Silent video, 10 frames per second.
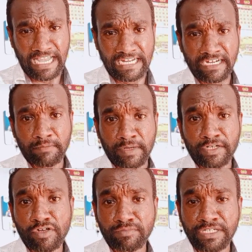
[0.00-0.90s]
என்னென்ன
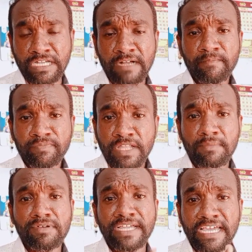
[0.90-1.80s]
பண்ணணும் அப்படின்னா
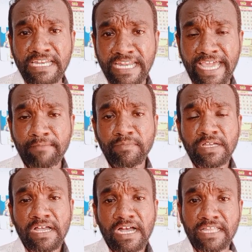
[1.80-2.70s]
நம்மளுடைய நேம்
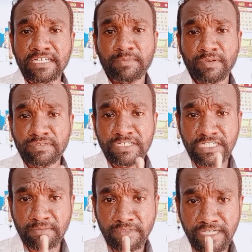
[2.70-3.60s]
அதுக்கப்புறம் வந்துட்டு
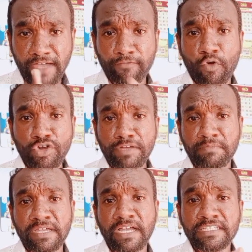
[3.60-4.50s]
நம்மளுடைய ஃபோன்
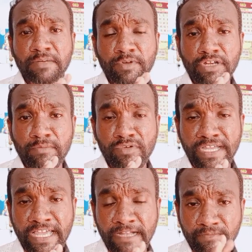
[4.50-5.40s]
நம்பர் அதுக்கப்புறம்
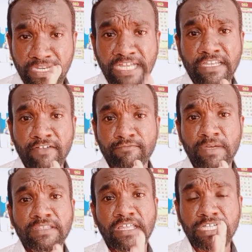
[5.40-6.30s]
நம்மளுடைய டேட் ஆஃப்
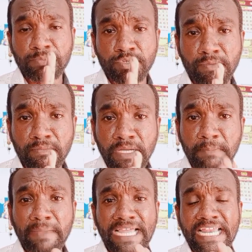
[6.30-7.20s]
பர்த் அதுக்கப்புறம்
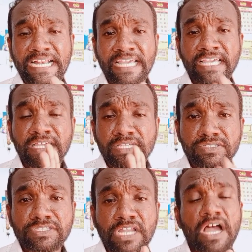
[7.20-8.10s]
மெயில் ஐடி ஸோ
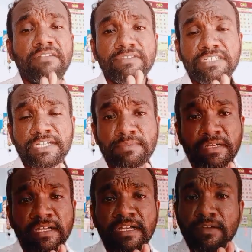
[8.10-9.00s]
இந்த நாள் வந்துட்டு நம்ம
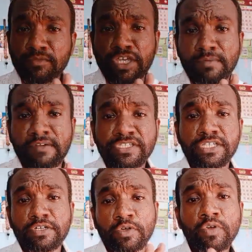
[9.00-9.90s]
முக்கியமாக
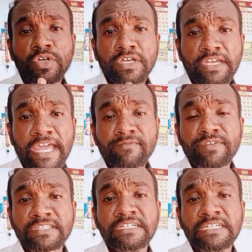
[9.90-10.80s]
வச்சுக்கணும் நேம்
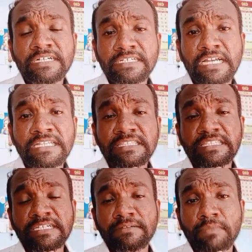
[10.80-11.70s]
வந்துட்டு
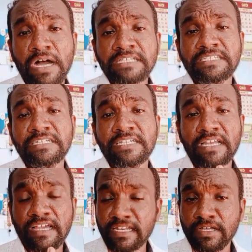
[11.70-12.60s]
டென்த்து மார்க்
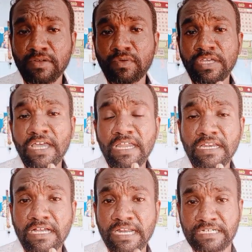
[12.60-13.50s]
ஷீட்டில் இருக்கக்கூடிய
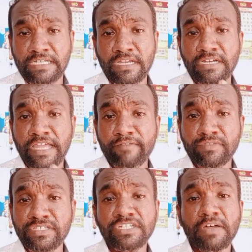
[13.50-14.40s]
கரெக்டான நேம்
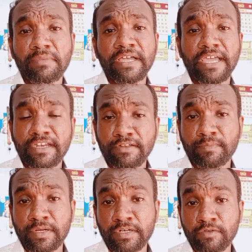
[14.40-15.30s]
வந்துட்டு நம்ம என்ட்ரு
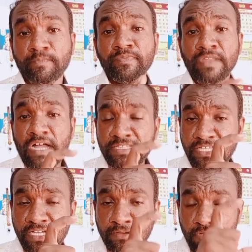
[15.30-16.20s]
பண்ணணும்
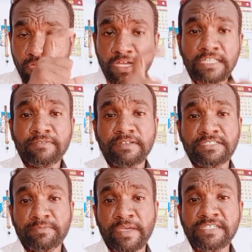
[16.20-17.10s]
அந்த அந்த
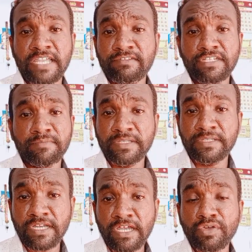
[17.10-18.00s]
ஃபஸ்ட்டு பேஜ்லேயே வந்துட்டு
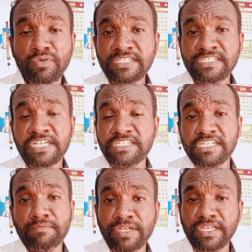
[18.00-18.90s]
பார்த்தீங்கன்னா நியூ
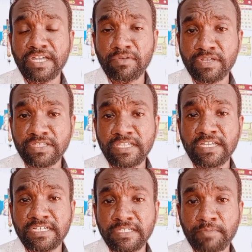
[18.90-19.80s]
ரெஜிஸ்ட்ரேஷன் அப்படிங்கிற ஒரு இது
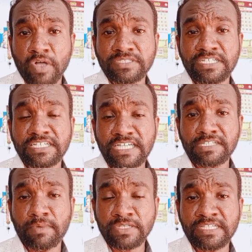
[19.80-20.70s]
இருக்குது பாக்ஸ் இருக்குது
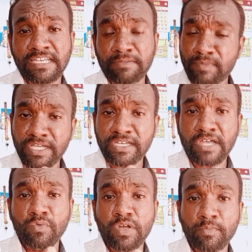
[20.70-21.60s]
அந்த பாக்ஸை கிளிக்
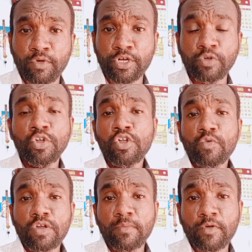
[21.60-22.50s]
பண்ணிங்கன்னா உள்ளே போயிடும்
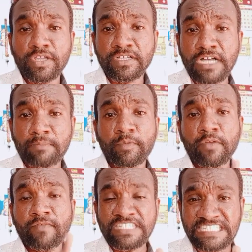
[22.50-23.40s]
உள்ளே
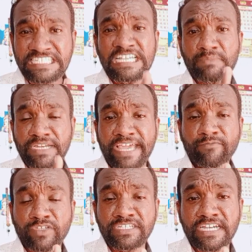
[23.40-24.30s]
போனதுக்கப்புறம் ஃபஸ்ட்டு நம்ம
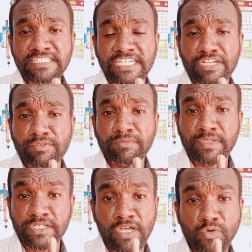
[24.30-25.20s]
நேம் வந்துட்டு என்ன செய்யணும் அப்படின்னு
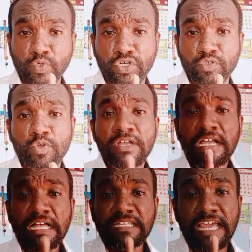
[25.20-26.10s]
பார்த்தீங்கன்னா கொடுக்கணும்
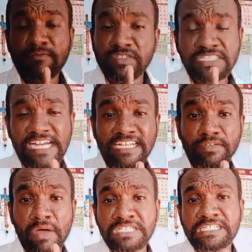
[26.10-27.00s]
அந்த நேம் வந்துட்டு
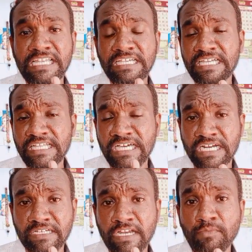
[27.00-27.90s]
டென்த்து மார்க் ஷீட்டில் இருக்கிறத
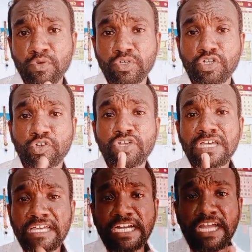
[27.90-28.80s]
கரெக்டாக நம்ம கொடுக்கணும்
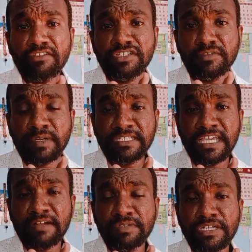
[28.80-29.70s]
ரெண்டாவது வந்துட்டு
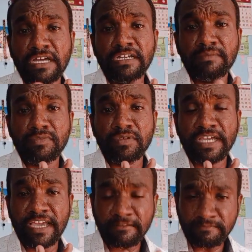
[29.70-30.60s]
பார்த்தீங்க அப்படின்னா நம்மளுடைய